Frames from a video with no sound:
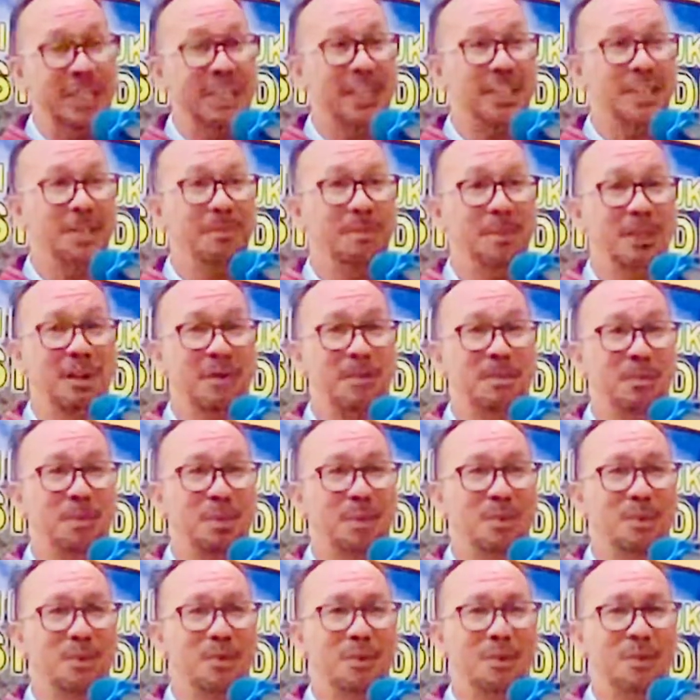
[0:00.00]
ke-90,
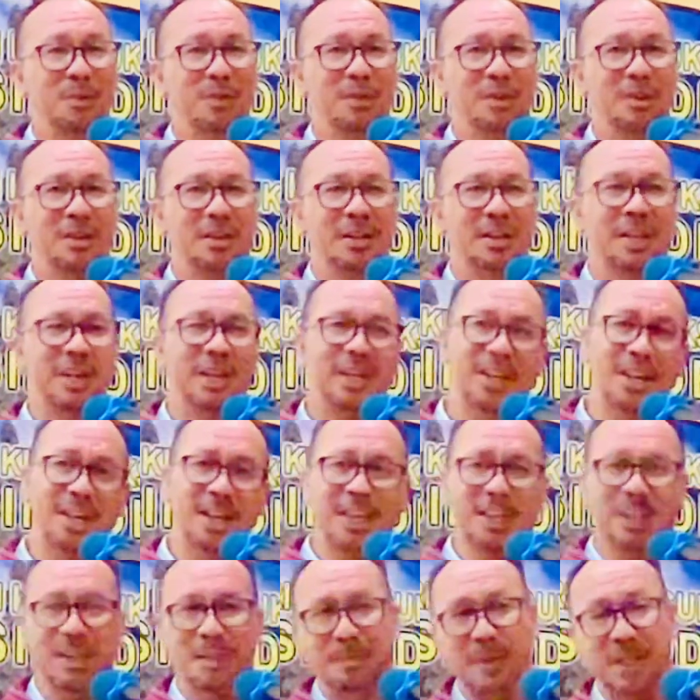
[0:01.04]

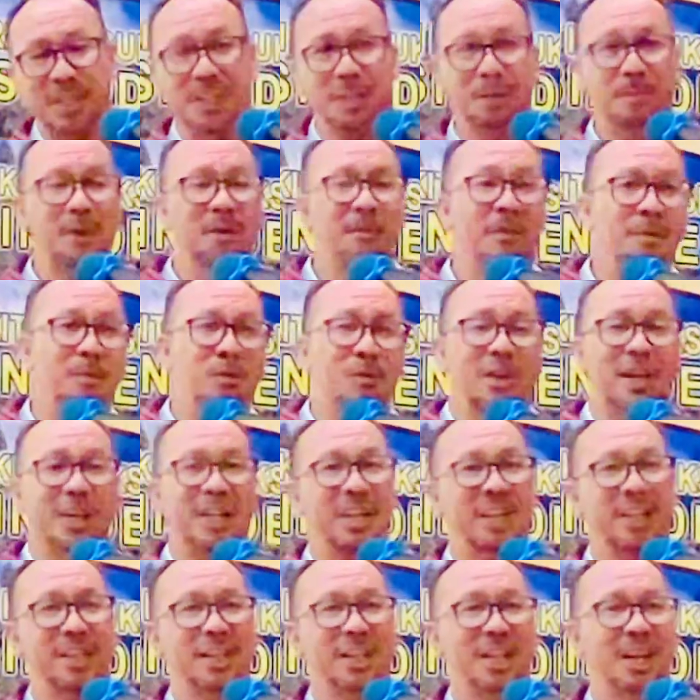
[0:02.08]
lagi-lagi misi bawa bola dari
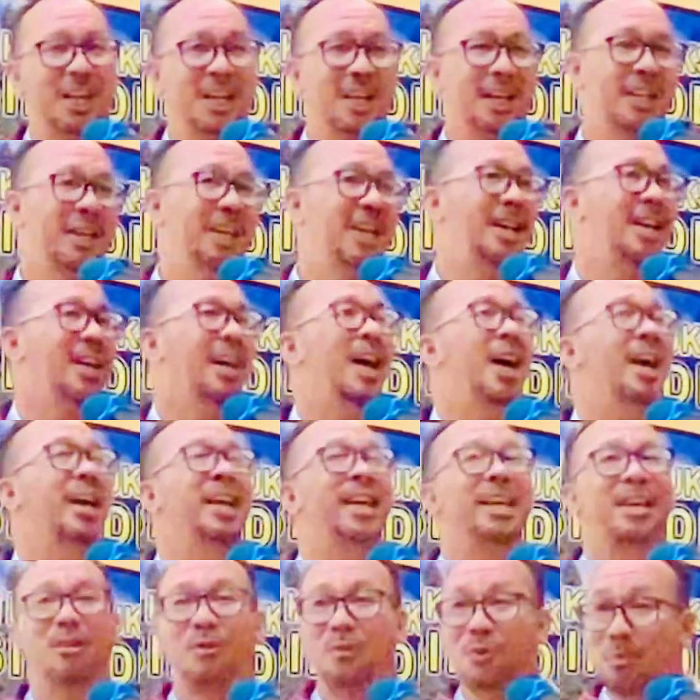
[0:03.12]
tengah dan lagi
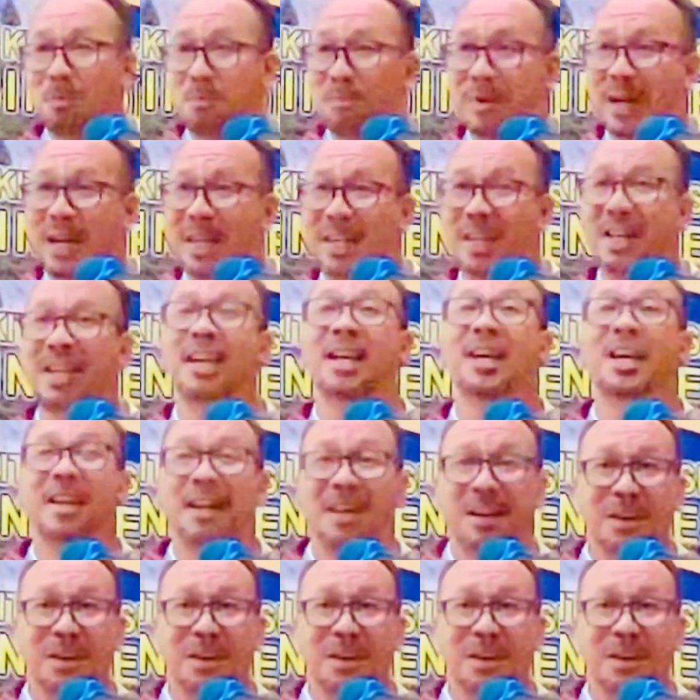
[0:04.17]
umpan ke